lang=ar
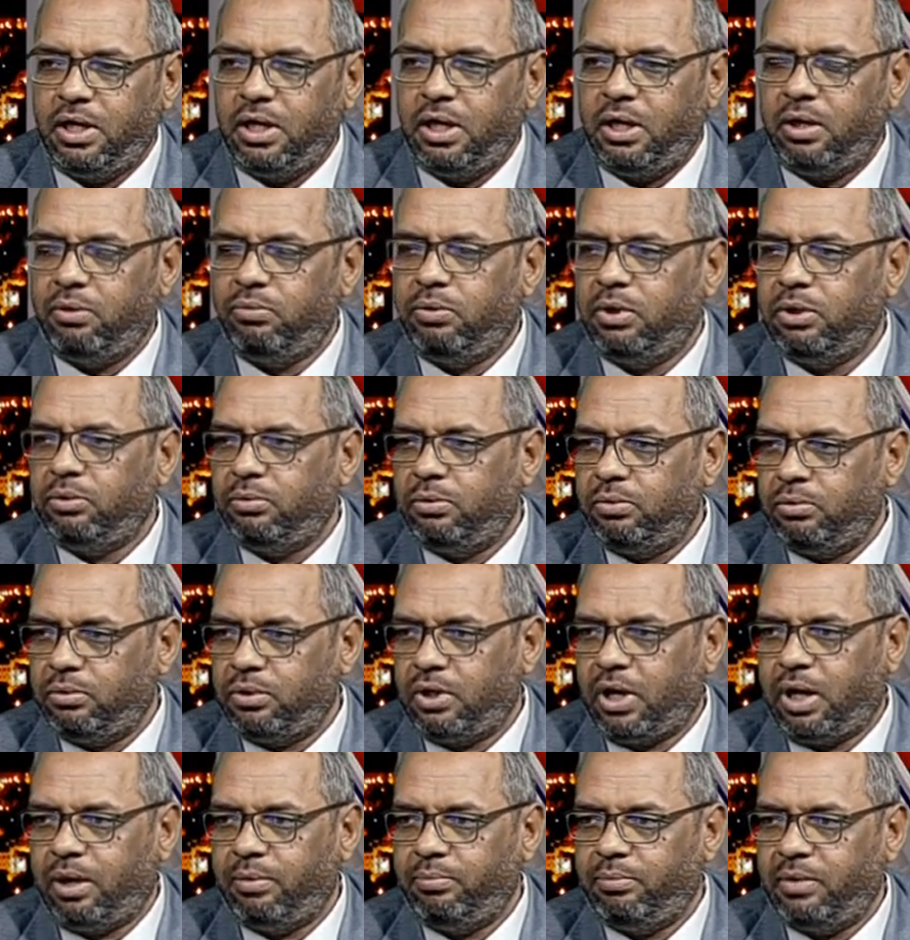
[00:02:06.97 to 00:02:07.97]
أوله
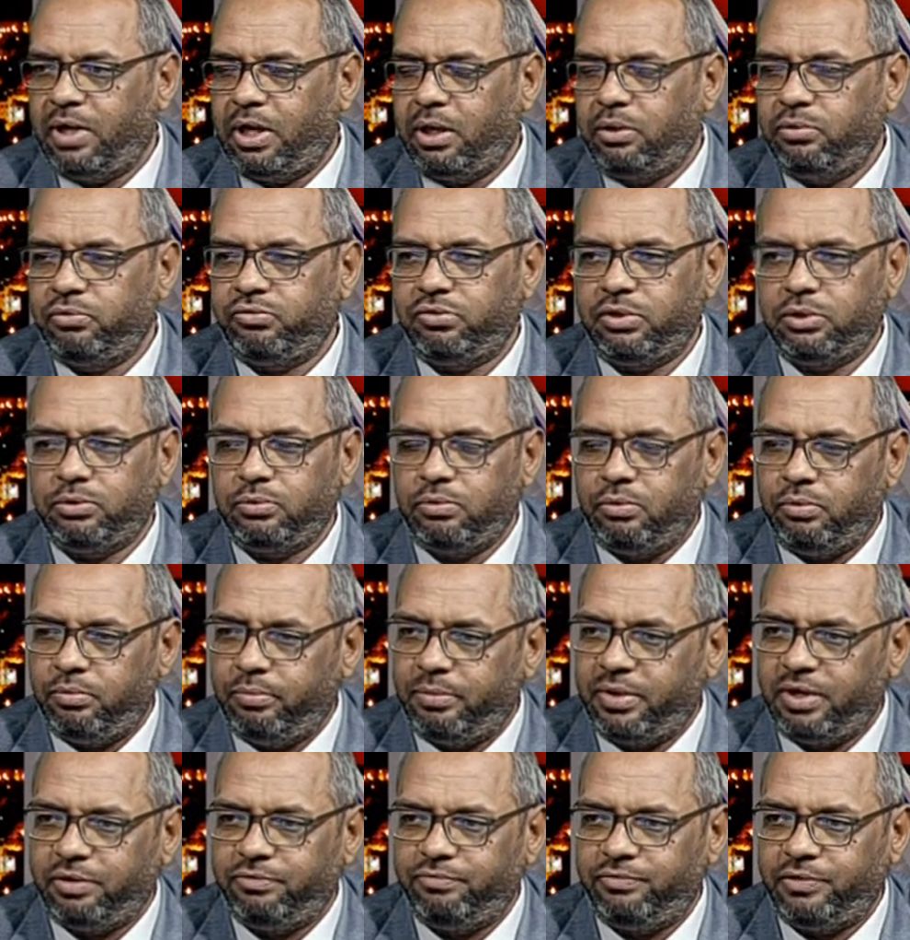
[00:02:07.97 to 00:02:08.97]
رحمة أوسطه
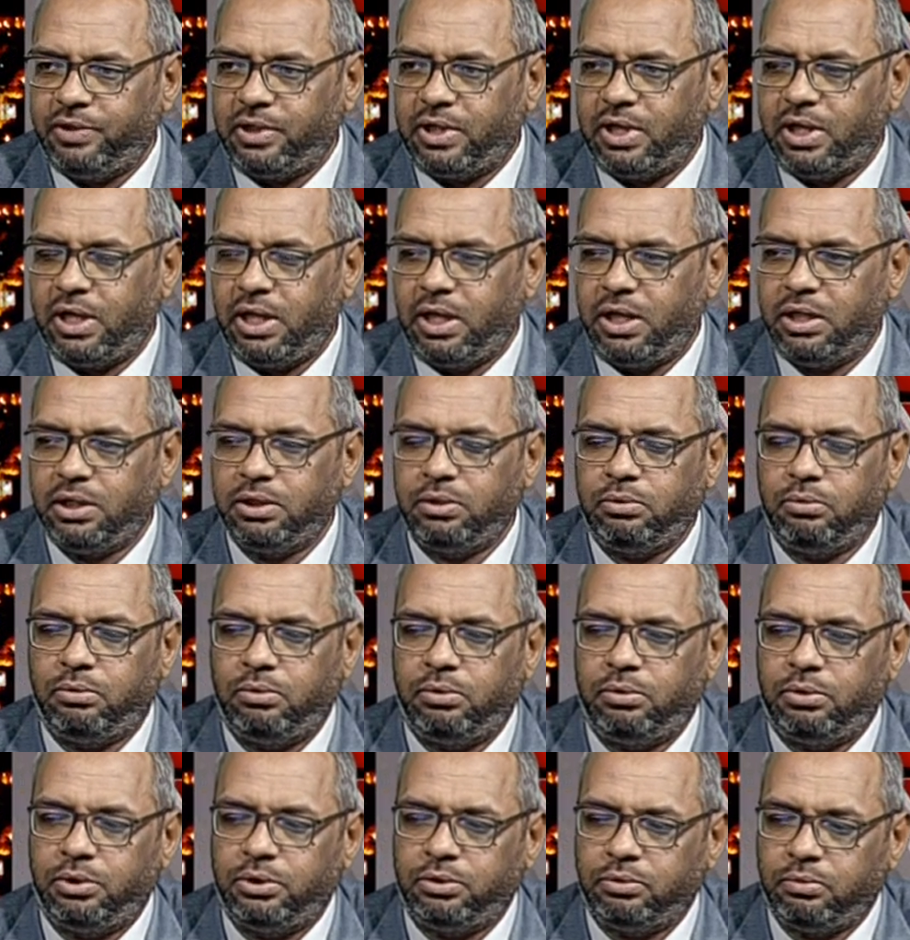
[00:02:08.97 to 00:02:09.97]
مغفرة
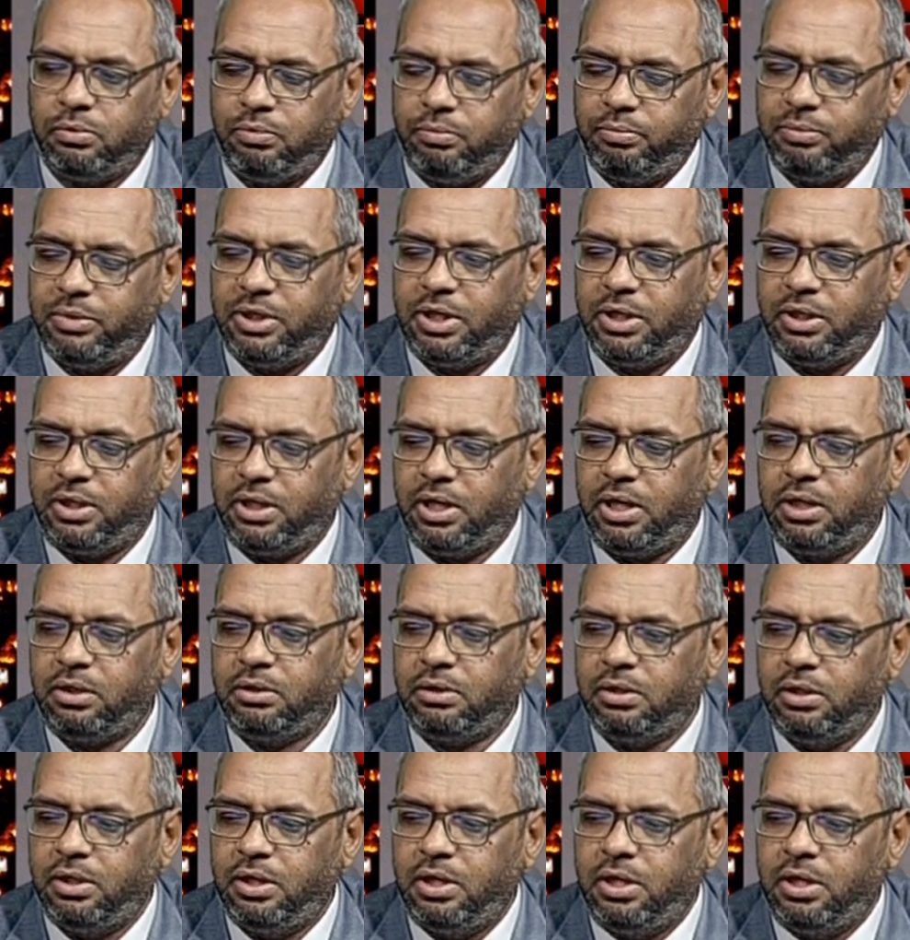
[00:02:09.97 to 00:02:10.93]
آخره عتق من النار